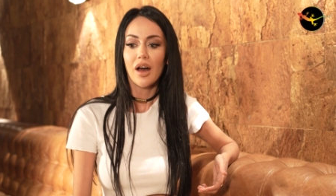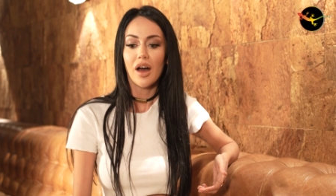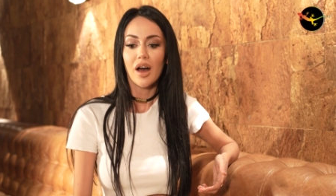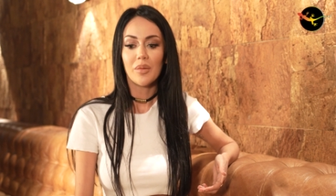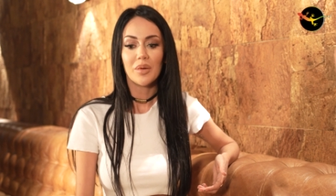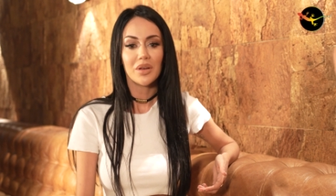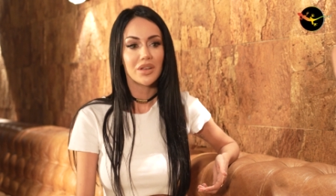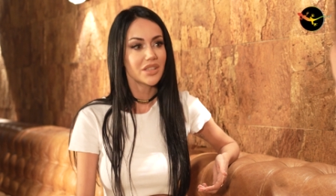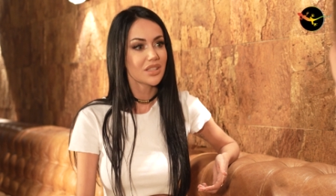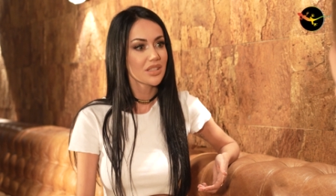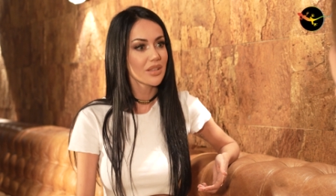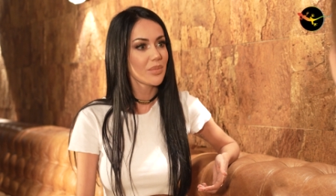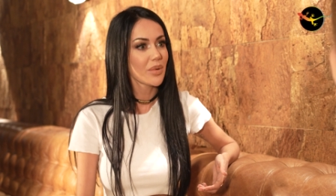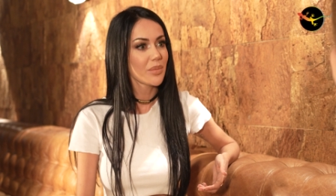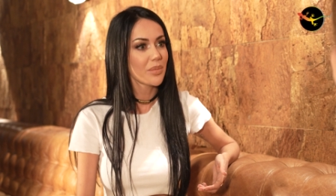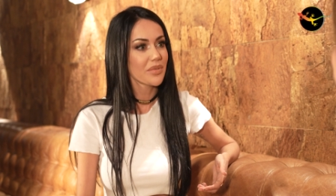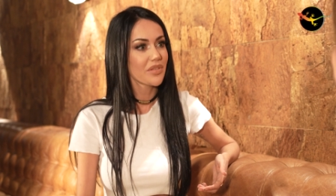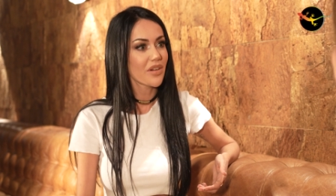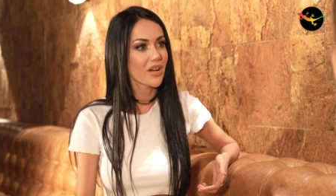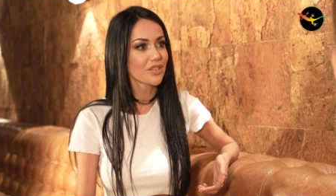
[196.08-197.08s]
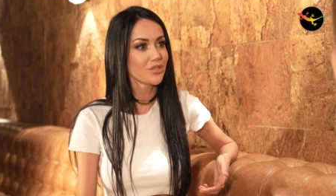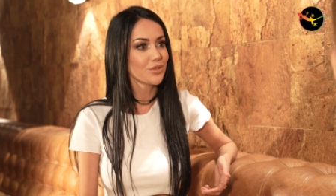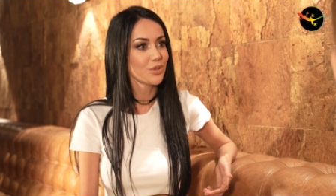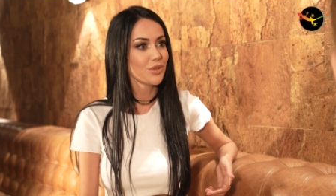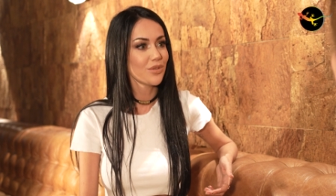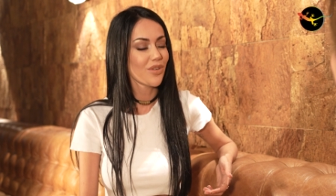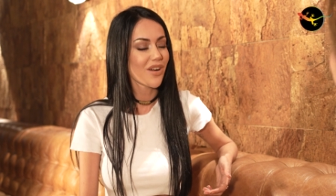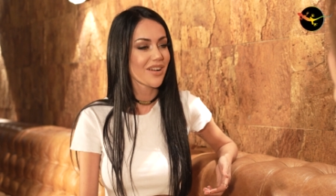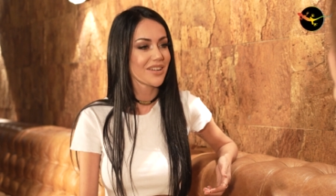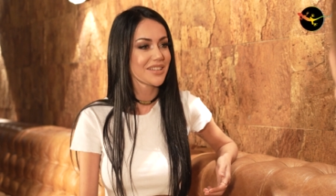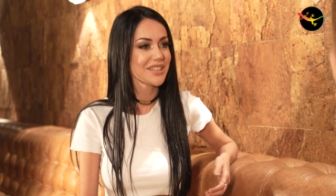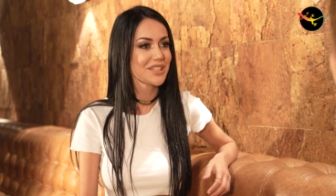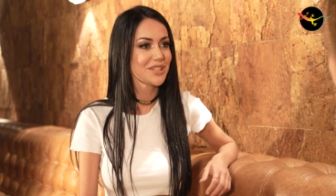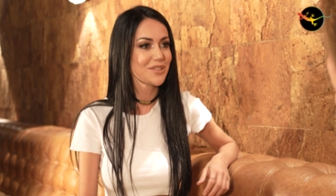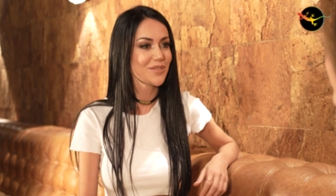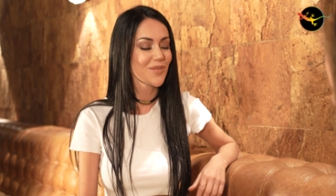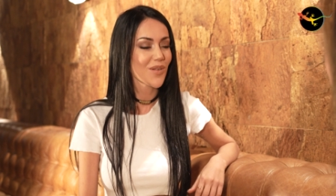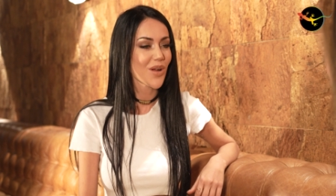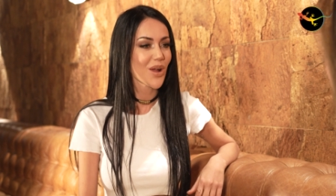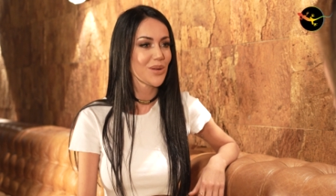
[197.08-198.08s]
Ama işte baba faktörü vardı,
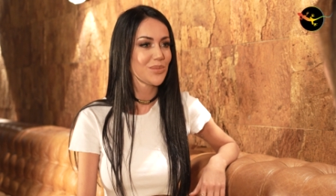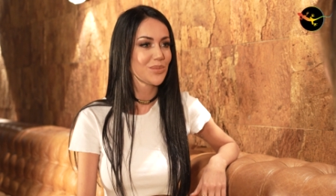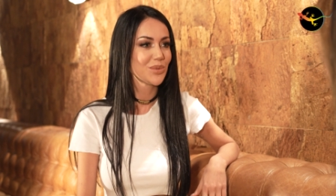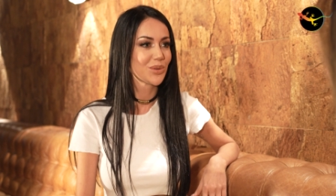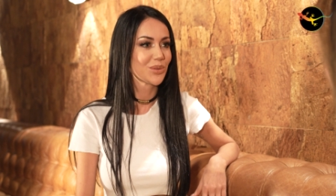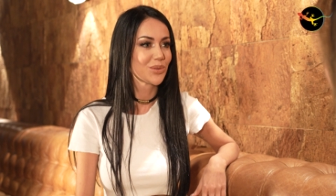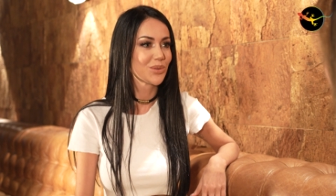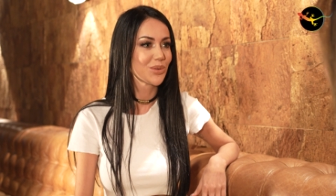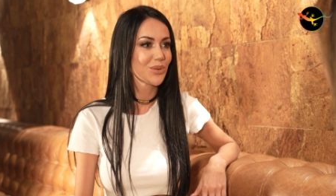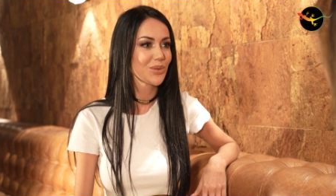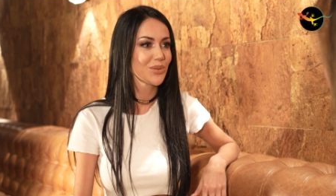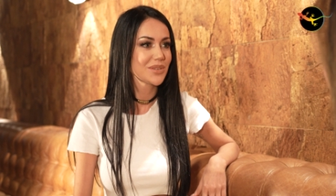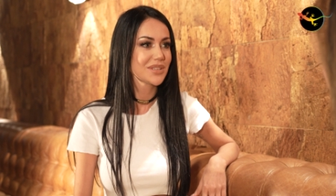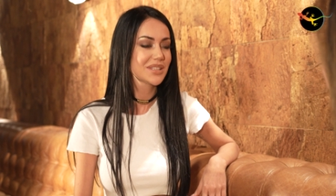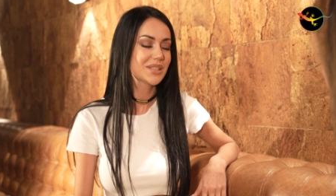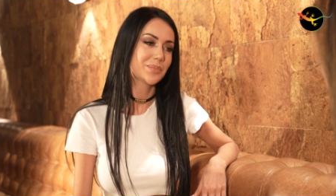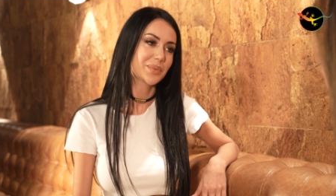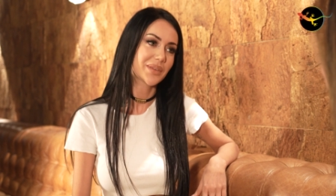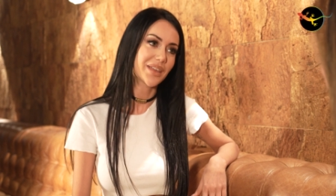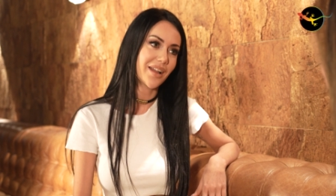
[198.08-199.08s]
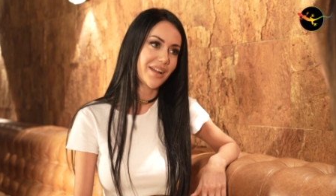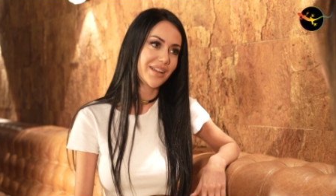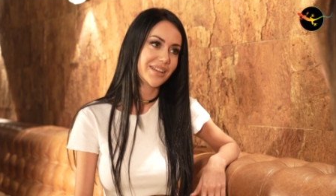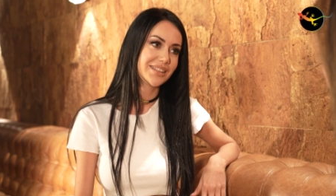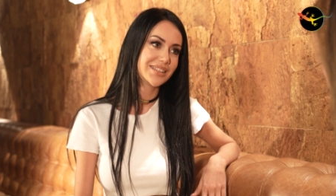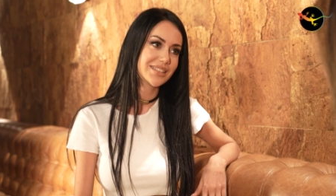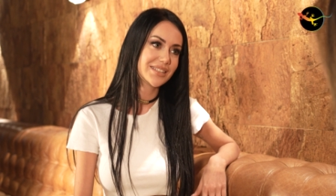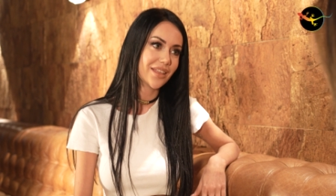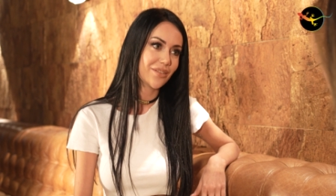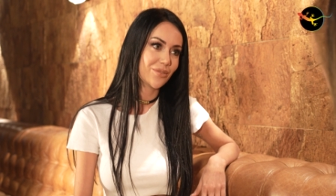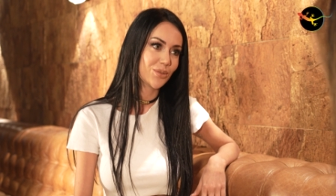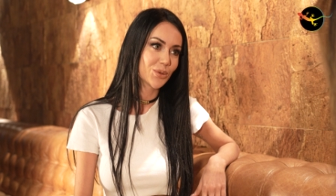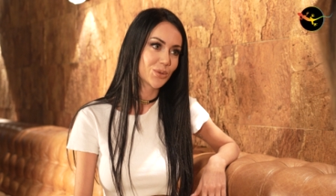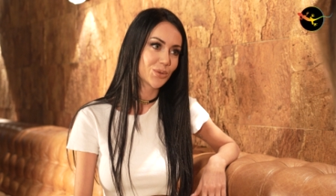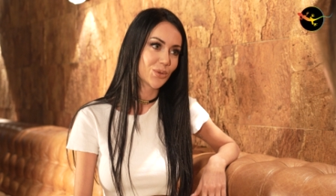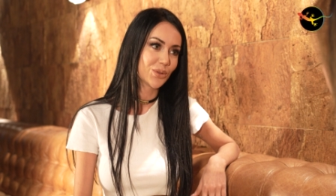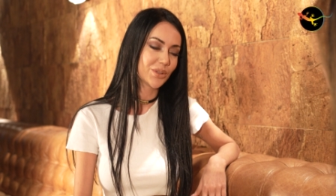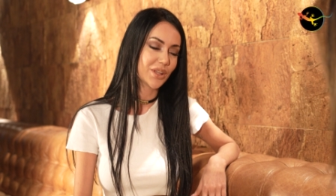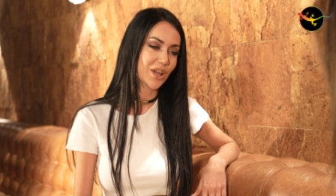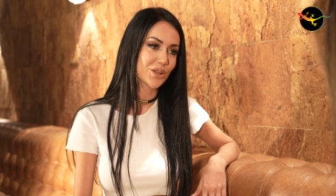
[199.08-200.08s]
izin vermiyordu. Spikerliği
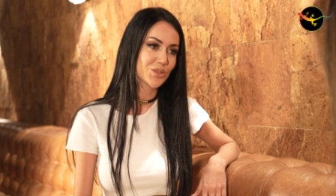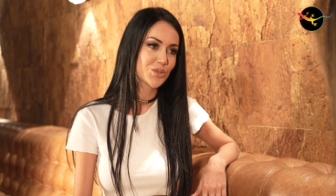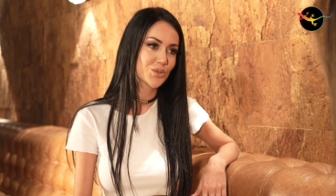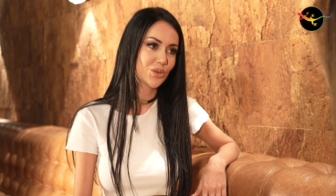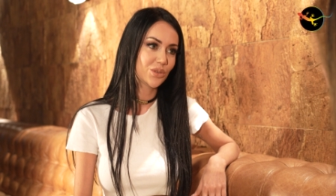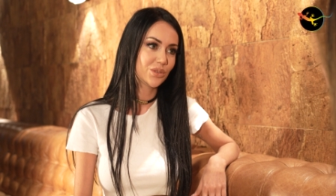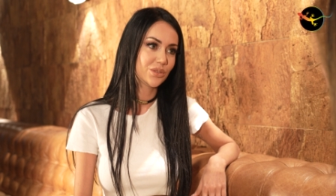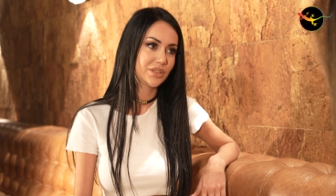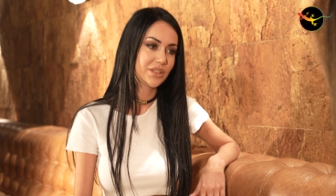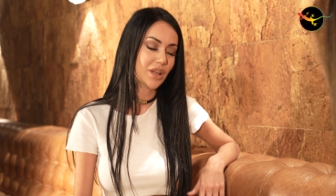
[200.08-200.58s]
seviyordu o daha çok.